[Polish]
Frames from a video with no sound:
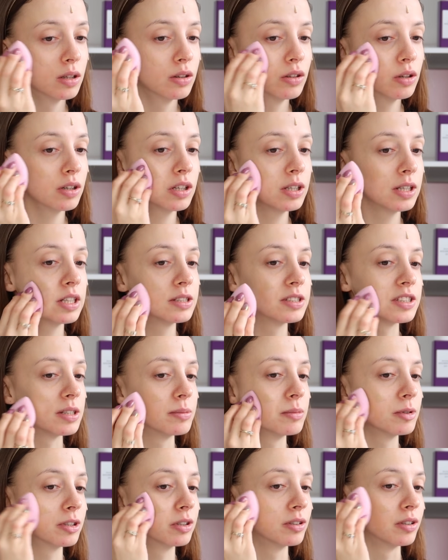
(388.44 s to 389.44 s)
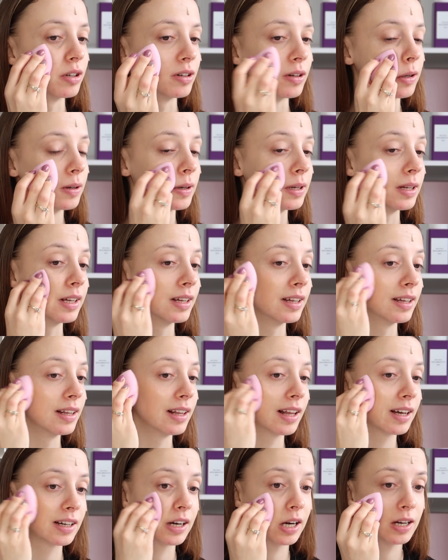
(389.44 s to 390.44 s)
No i jedziemy do y, e,
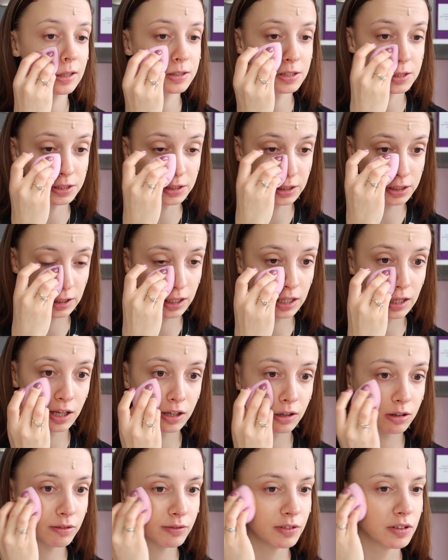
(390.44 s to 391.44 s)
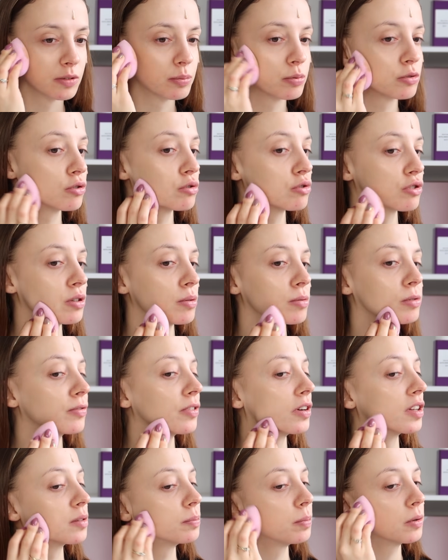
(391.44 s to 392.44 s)
lekarza niedaleko, więc przełożyłam
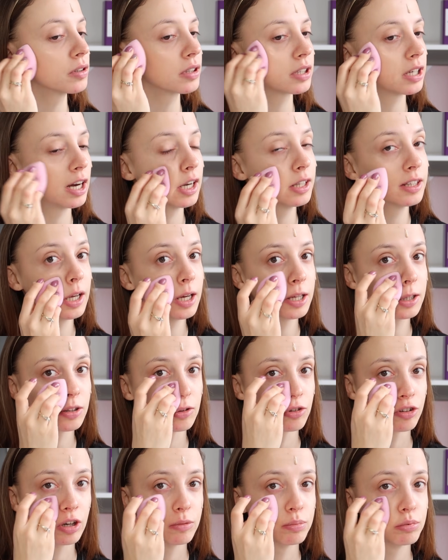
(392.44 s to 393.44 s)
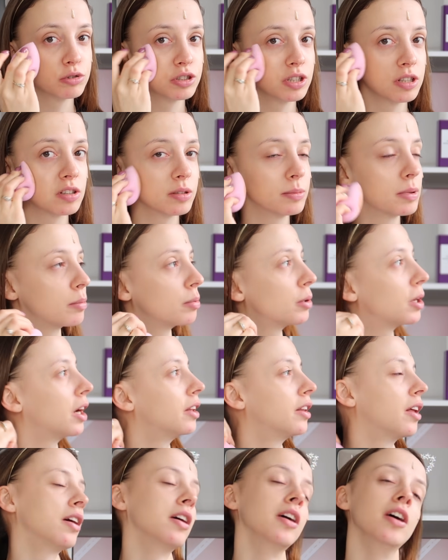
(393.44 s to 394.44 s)
swoje spotkanie, troszkę później sobie
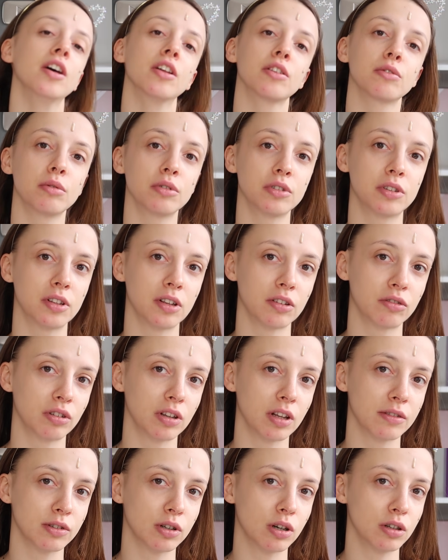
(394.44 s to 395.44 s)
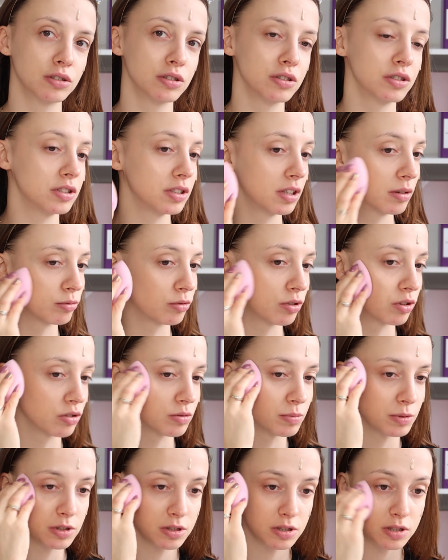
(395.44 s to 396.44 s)
pojadę. Słońce zaczyna wychodzić, nie wiem czy
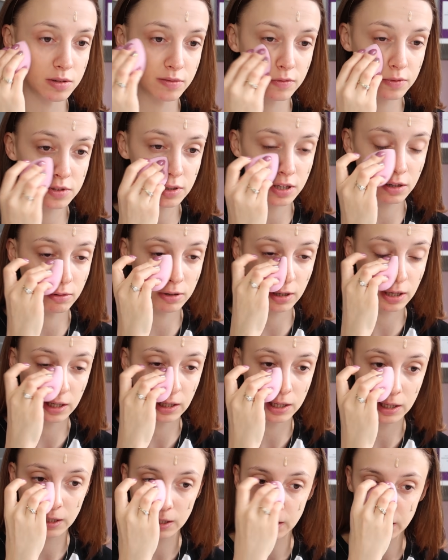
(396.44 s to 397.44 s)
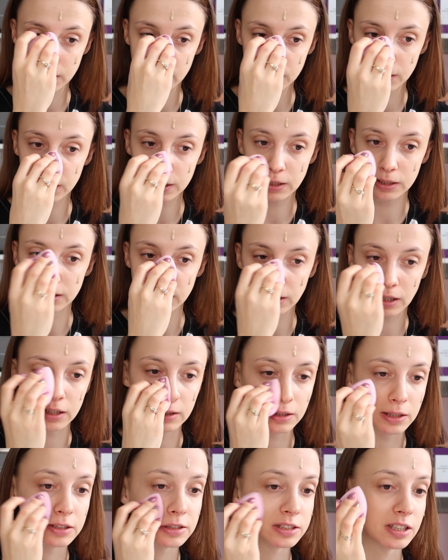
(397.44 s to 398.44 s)
coś będziecie widziały, ale y,
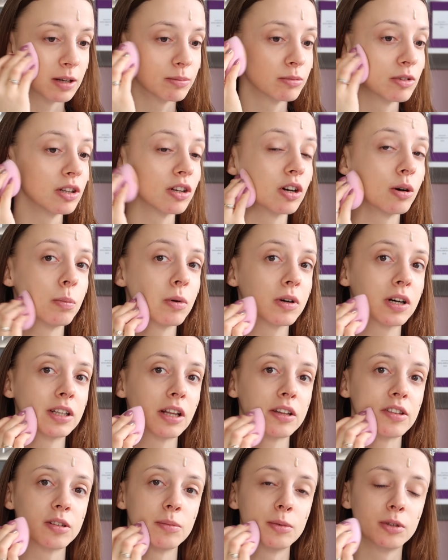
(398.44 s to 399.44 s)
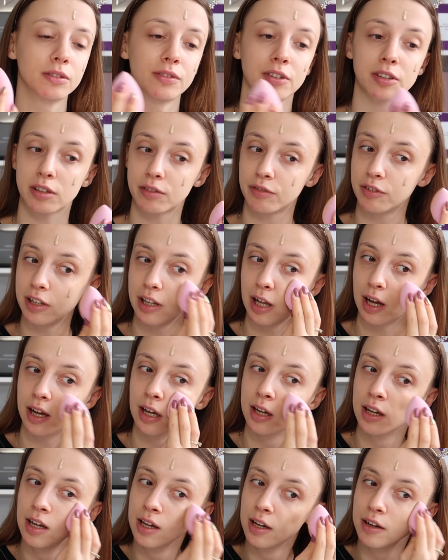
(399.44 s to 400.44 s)
generalnie chciałam tylko pogadać sobie do Was
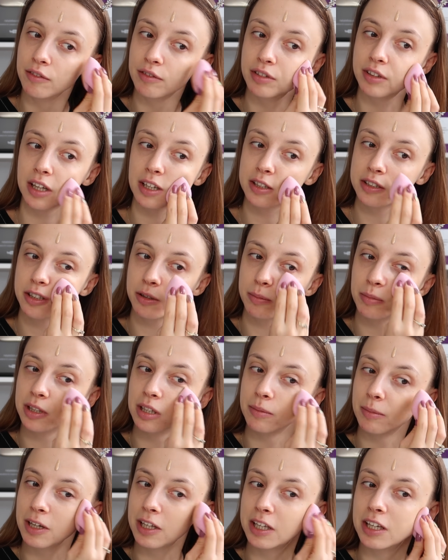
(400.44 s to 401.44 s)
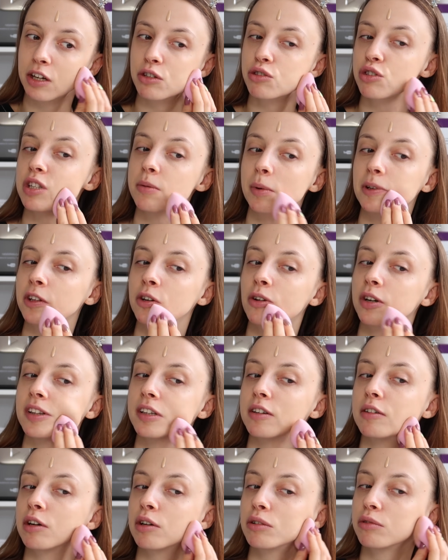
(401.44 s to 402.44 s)
chwilę. W trakcie robienia makijażu nie będę go
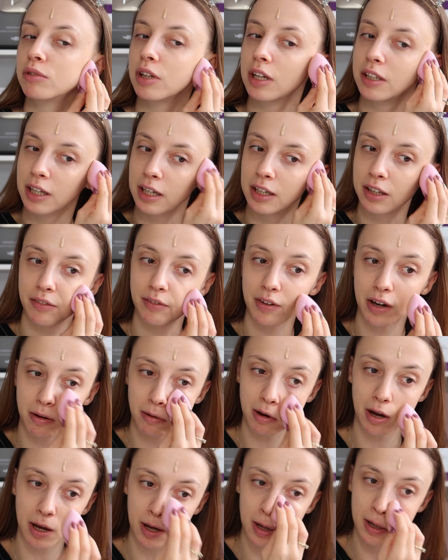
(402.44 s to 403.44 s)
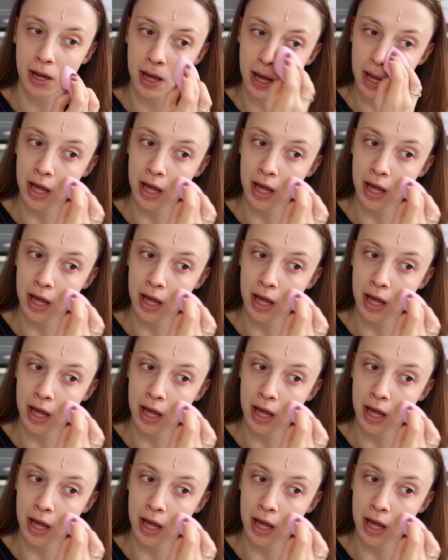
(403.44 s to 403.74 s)
całego tutaj nagrywała